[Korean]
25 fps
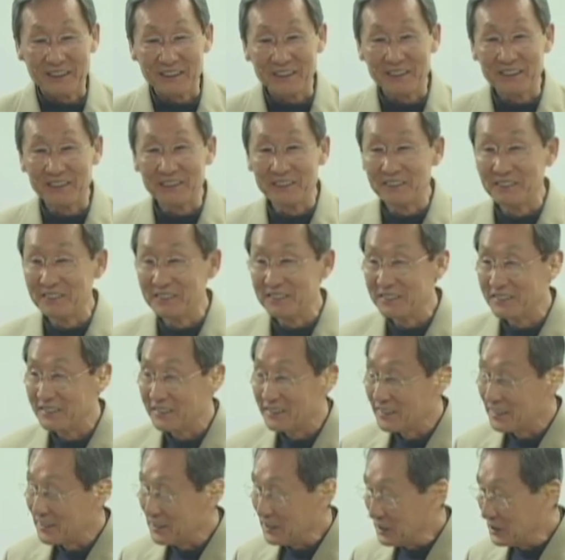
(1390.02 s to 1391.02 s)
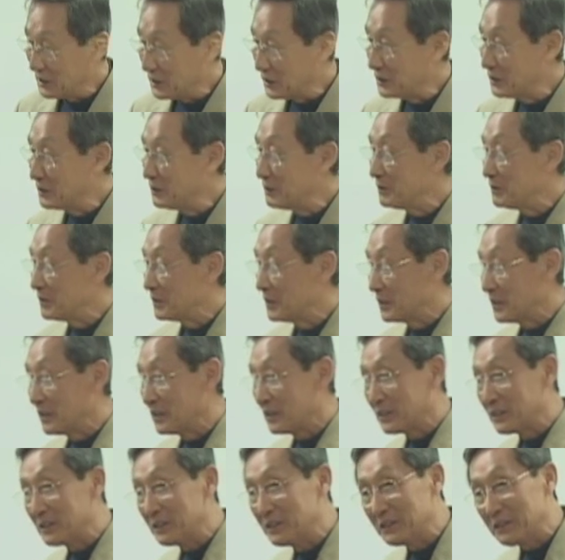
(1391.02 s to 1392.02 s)
이런
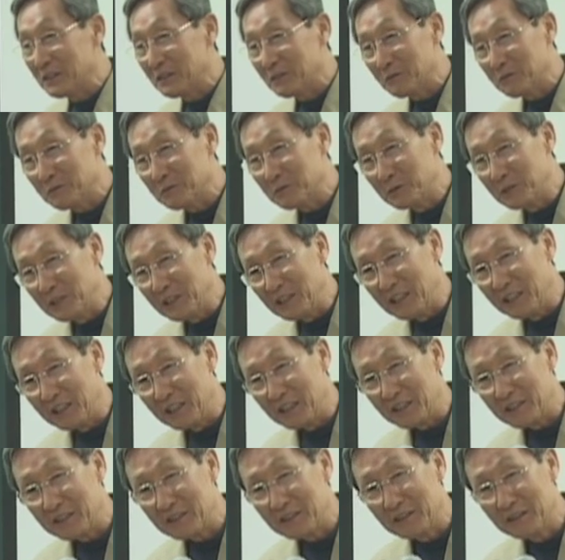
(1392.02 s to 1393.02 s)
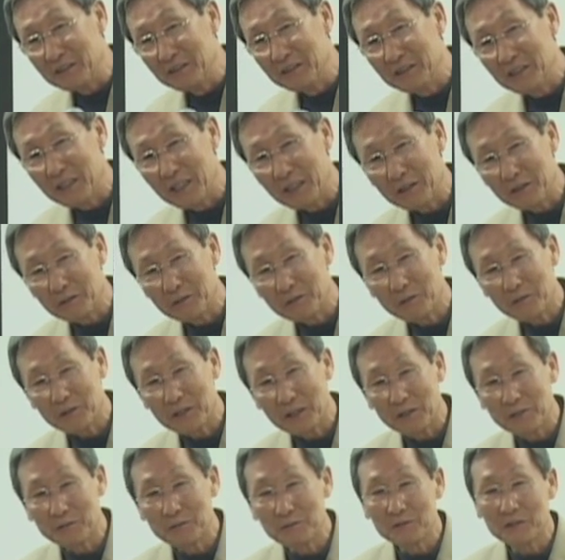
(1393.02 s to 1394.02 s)
그 우리의
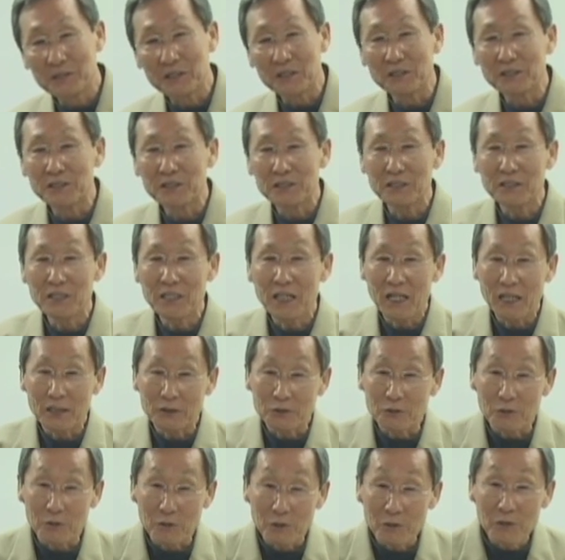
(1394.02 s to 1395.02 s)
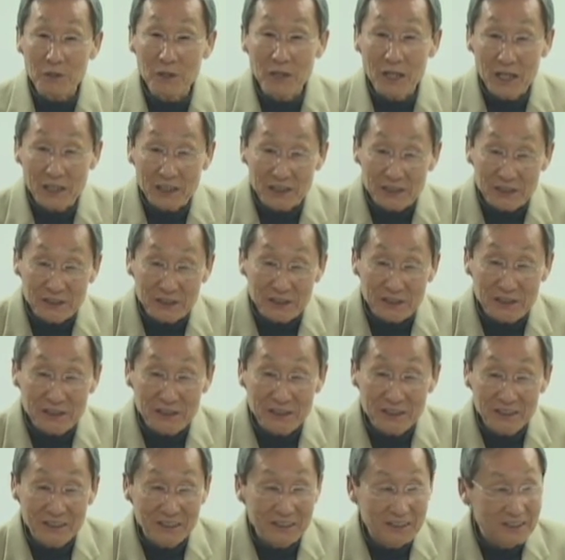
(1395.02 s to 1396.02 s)
선택으로 결국 결정하도록
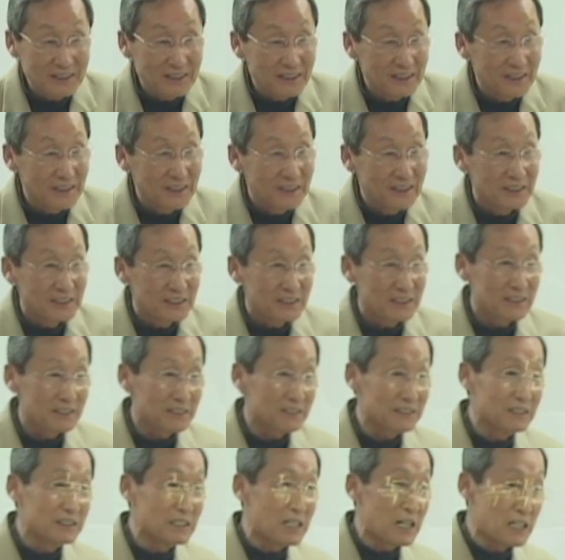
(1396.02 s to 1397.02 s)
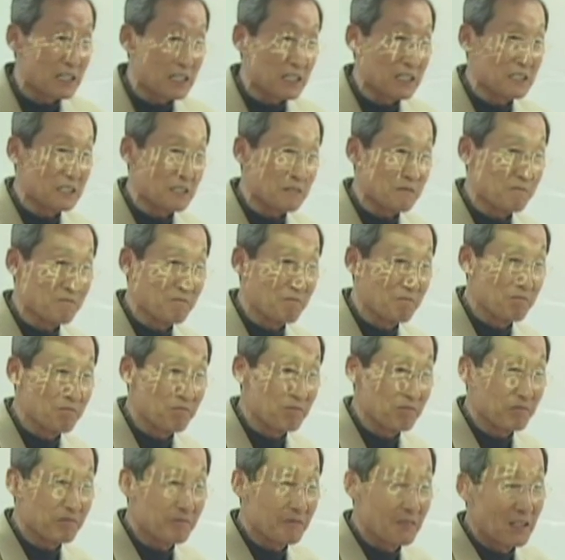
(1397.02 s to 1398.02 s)
하시는 그런 하나님.
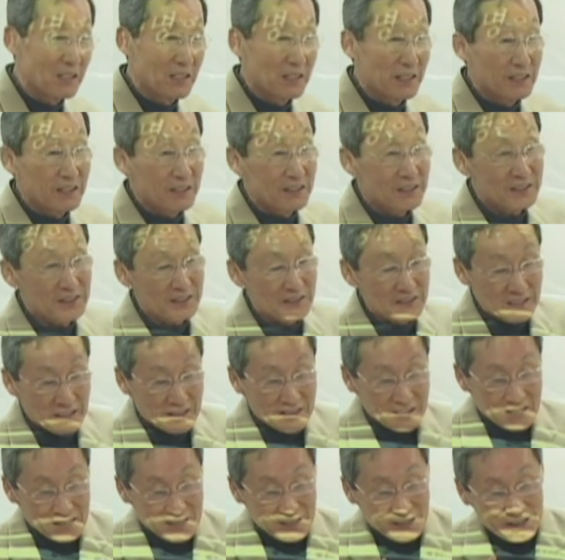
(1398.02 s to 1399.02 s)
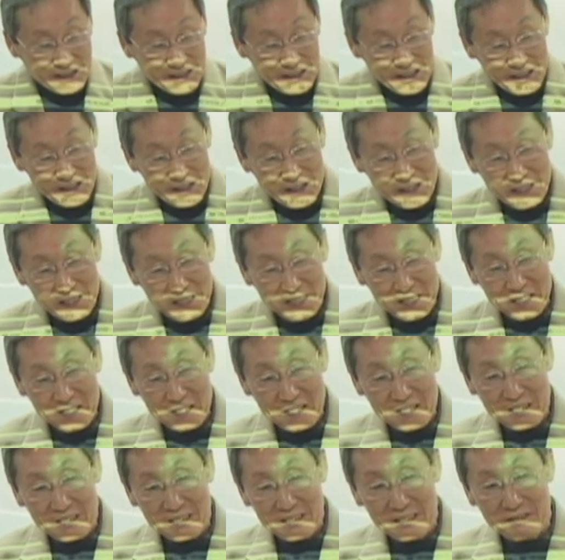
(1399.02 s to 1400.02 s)
그래서 이
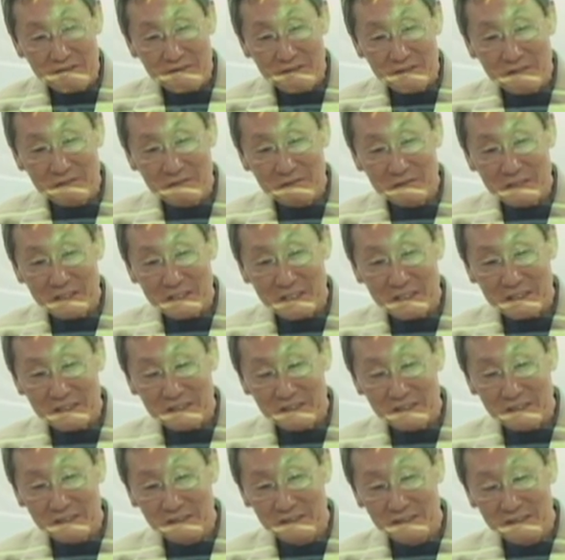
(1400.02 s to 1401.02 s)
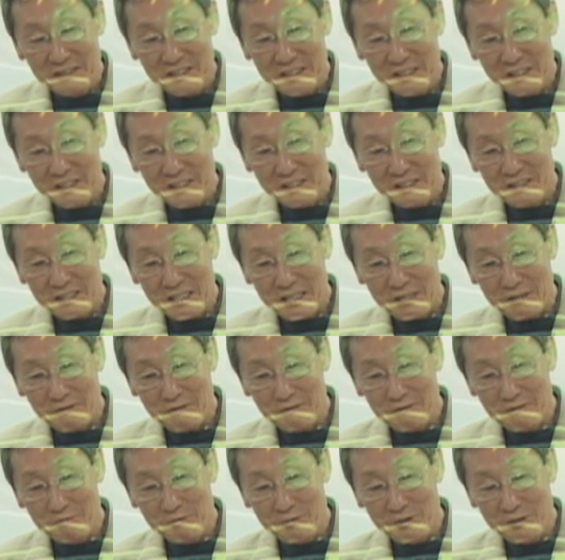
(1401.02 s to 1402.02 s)
하나님을 우리가 그 선택의
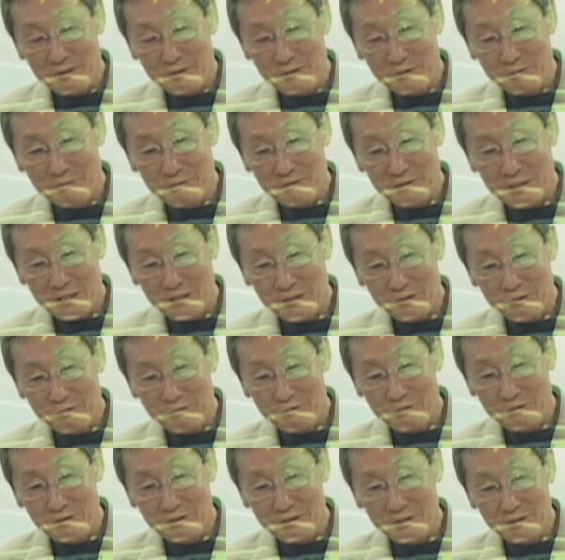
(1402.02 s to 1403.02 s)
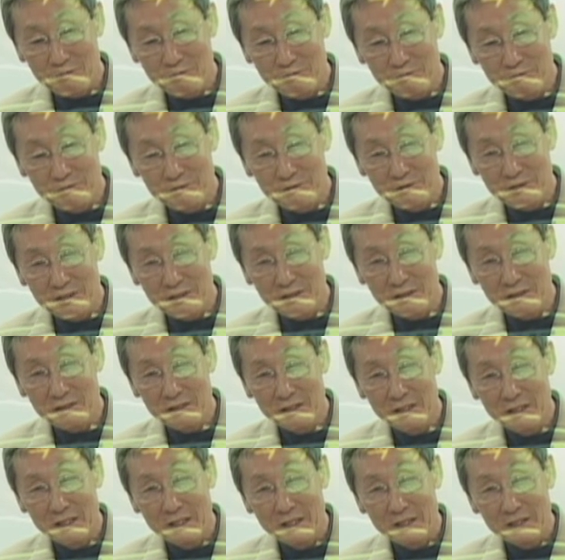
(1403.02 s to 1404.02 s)
자유를 피조물에게 주시는
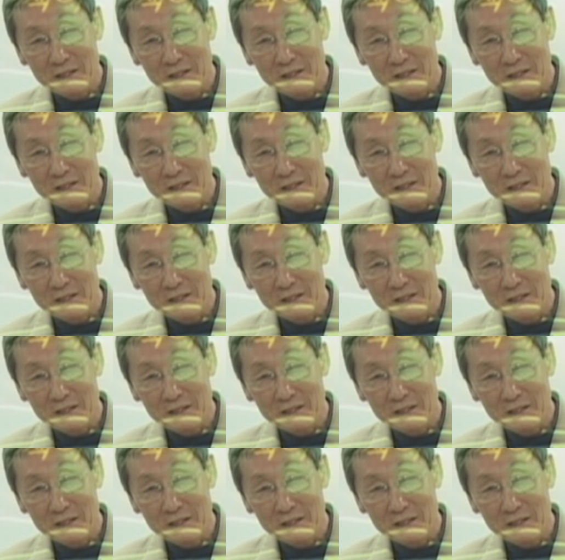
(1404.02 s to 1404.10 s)
분을